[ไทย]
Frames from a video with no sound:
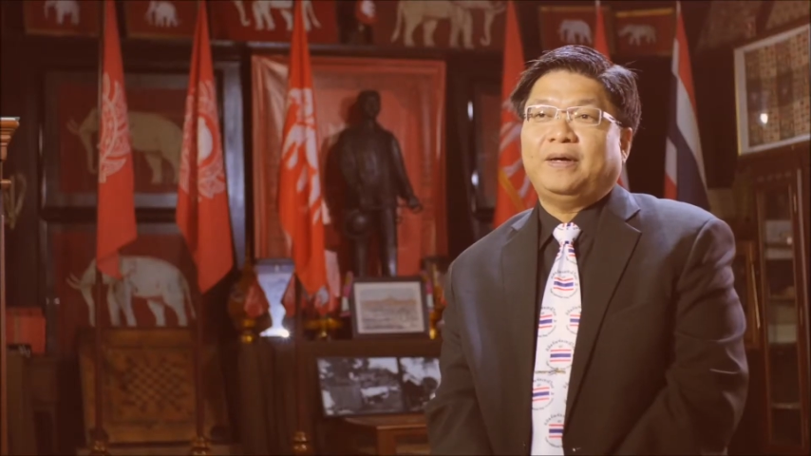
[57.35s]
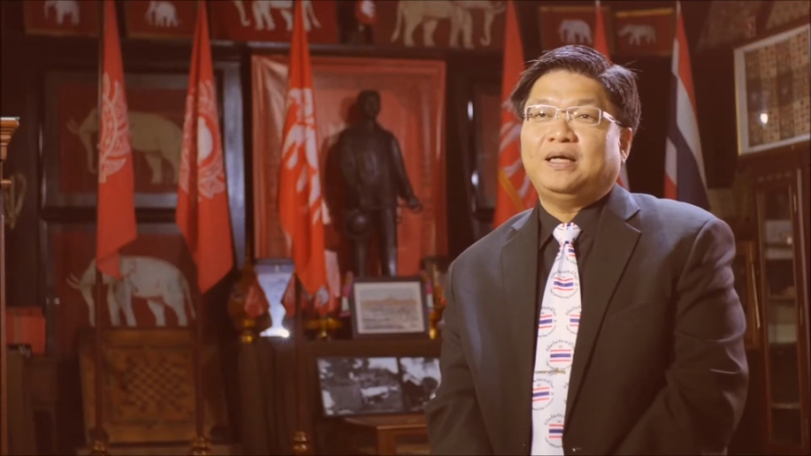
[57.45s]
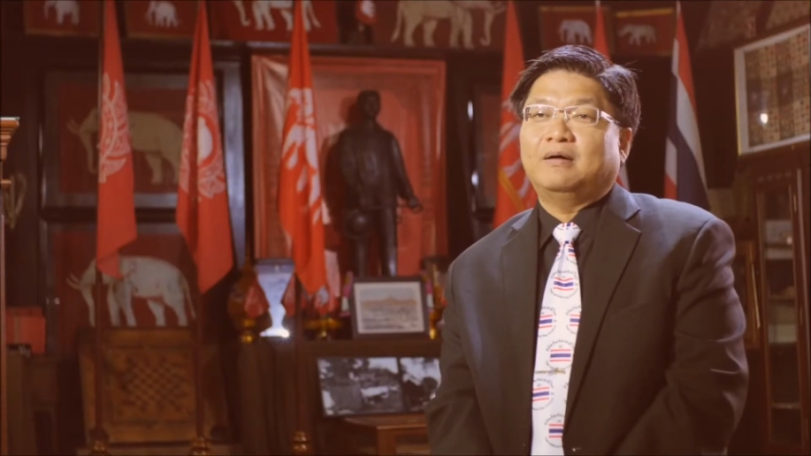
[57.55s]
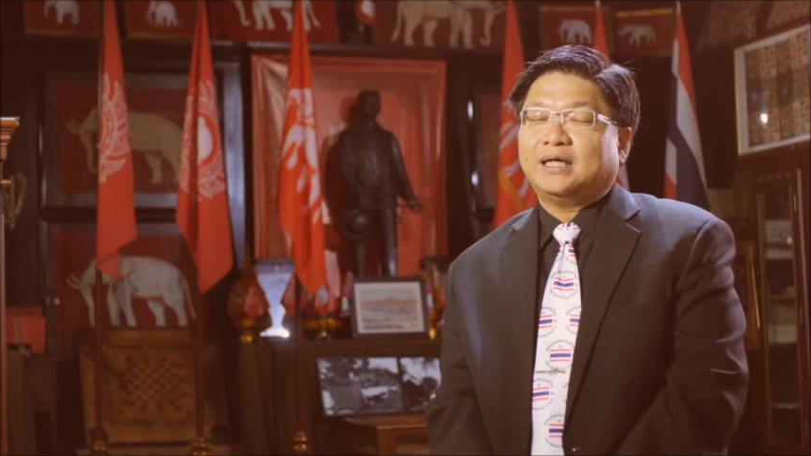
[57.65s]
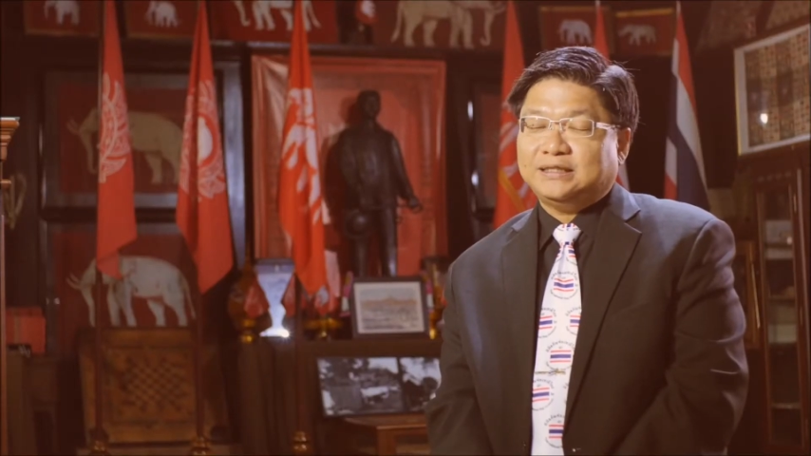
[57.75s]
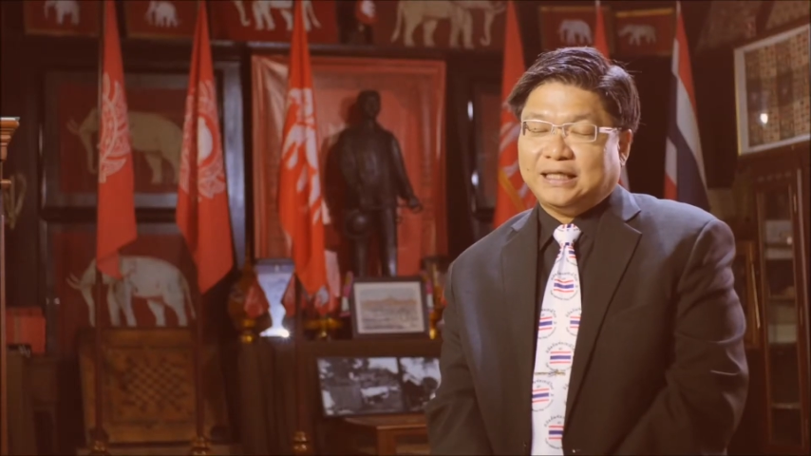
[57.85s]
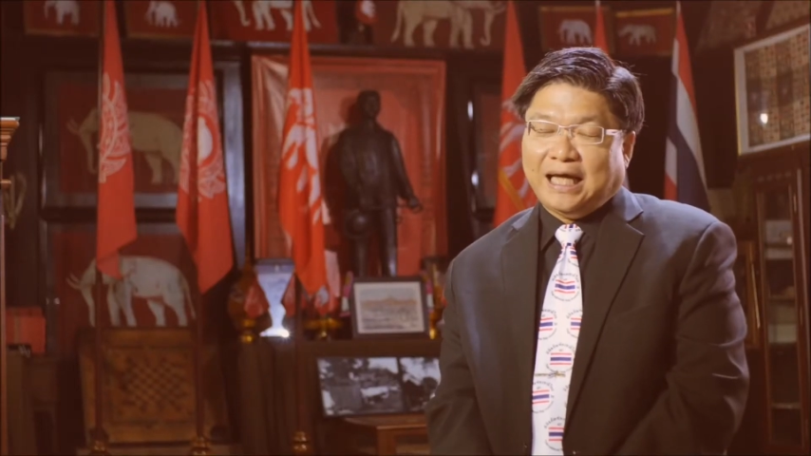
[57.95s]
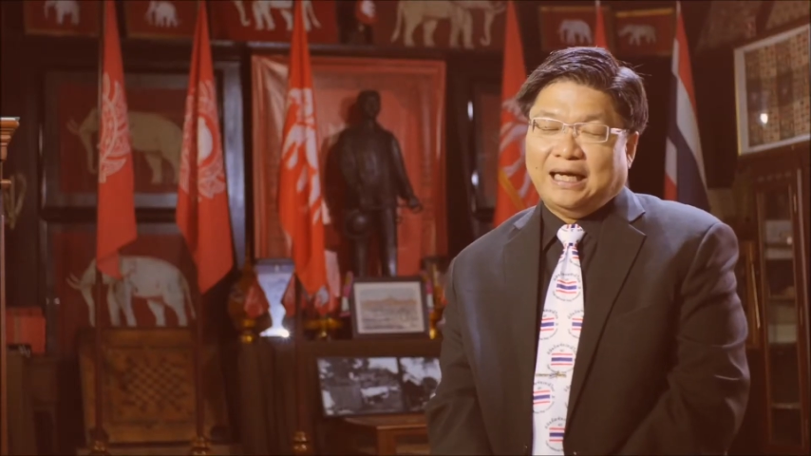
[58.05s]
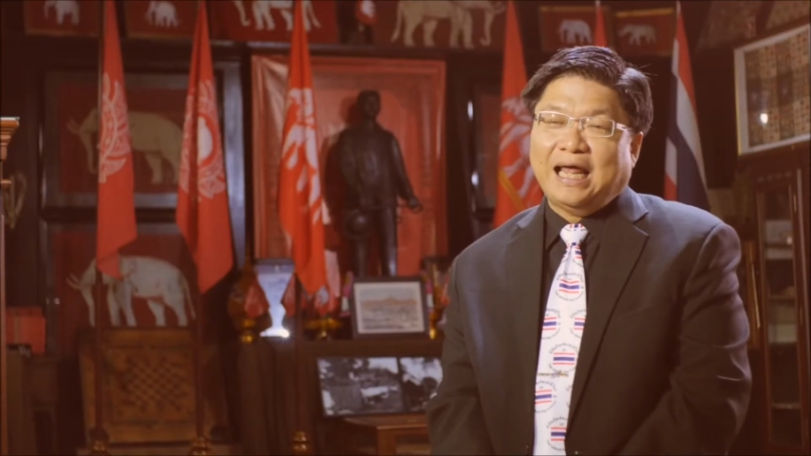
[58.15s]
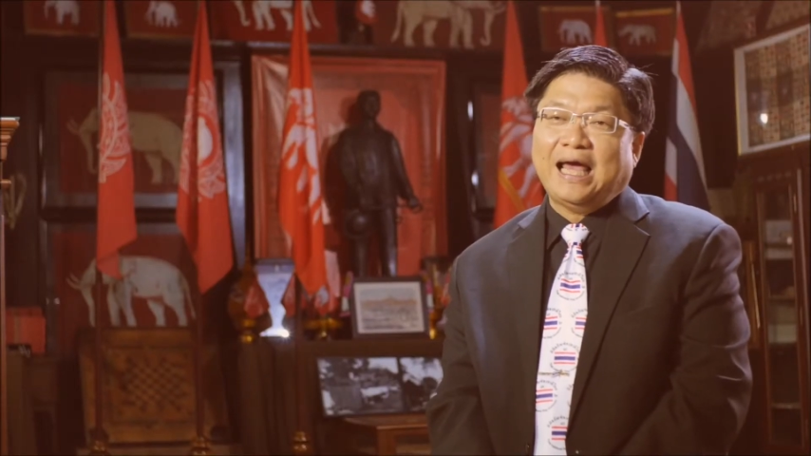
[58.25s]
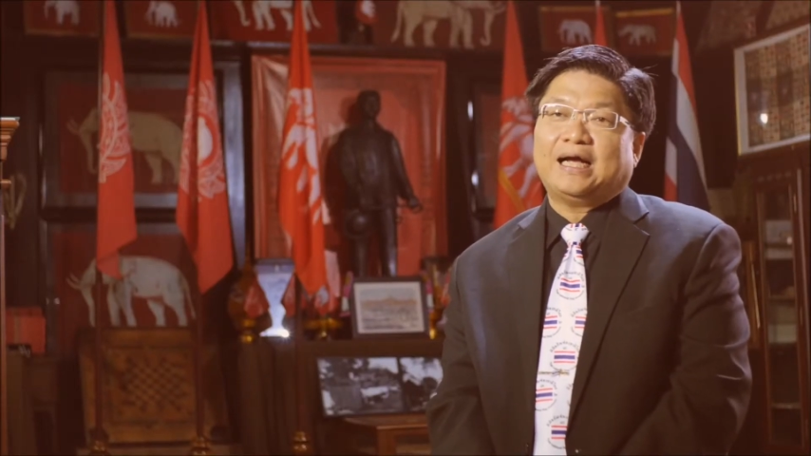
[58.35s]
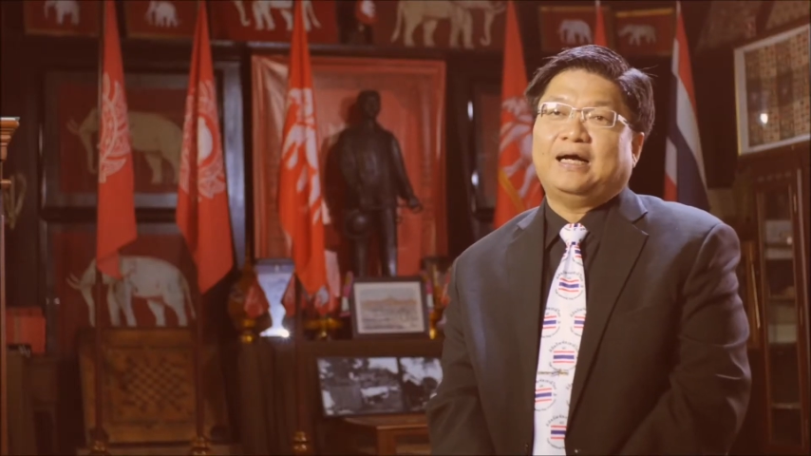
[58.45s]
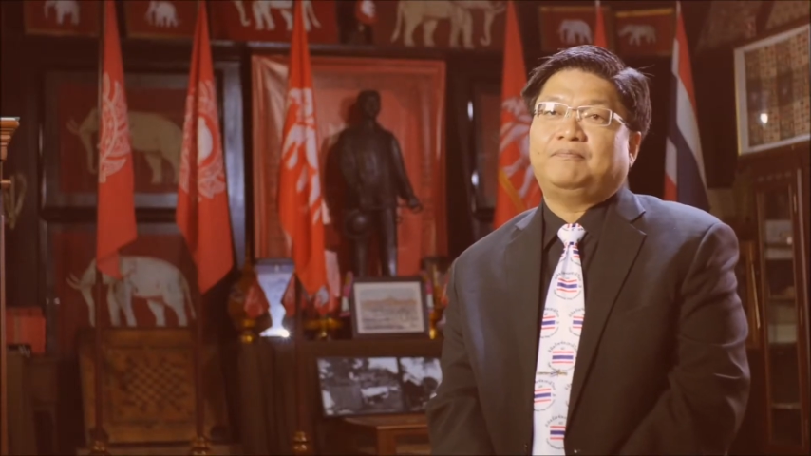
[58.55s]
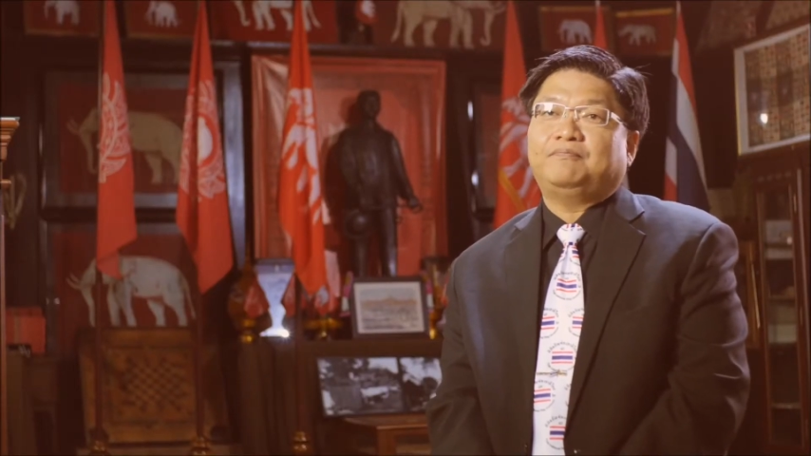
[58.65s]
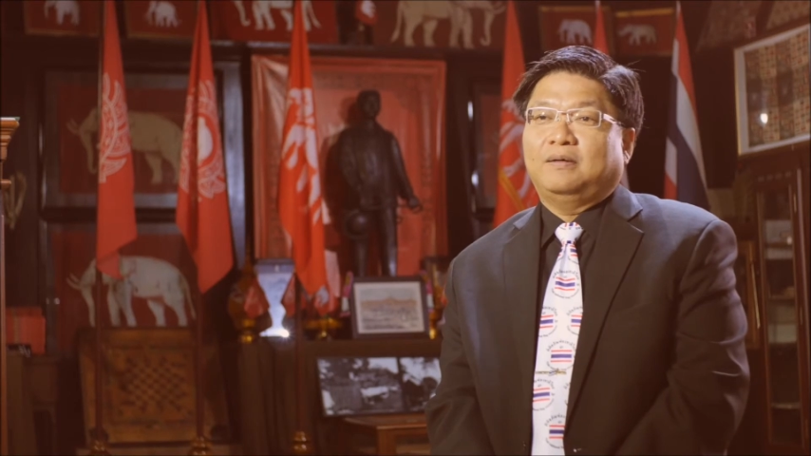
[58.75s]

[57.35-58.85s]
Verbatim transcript: เป็นรัชกาลแรกครับ